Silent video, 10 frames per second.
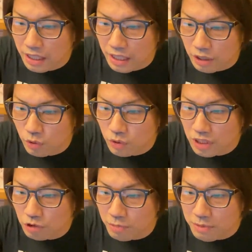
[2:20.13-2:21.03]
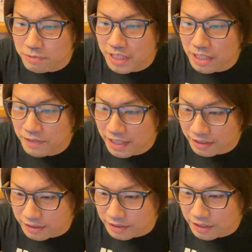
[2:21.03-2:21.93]
ハロータと
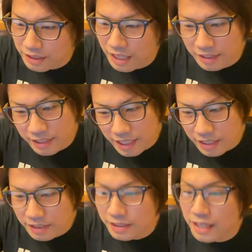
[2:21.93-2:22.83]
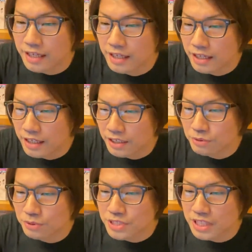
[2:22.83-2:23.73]
ベビメタファン、ハテナで反
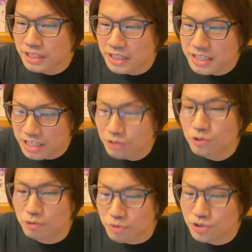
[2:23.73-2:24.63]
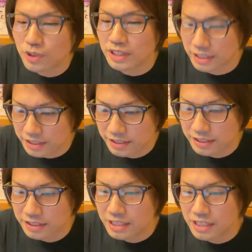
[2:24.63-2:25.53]
応の仕方が違うのが面白かったです。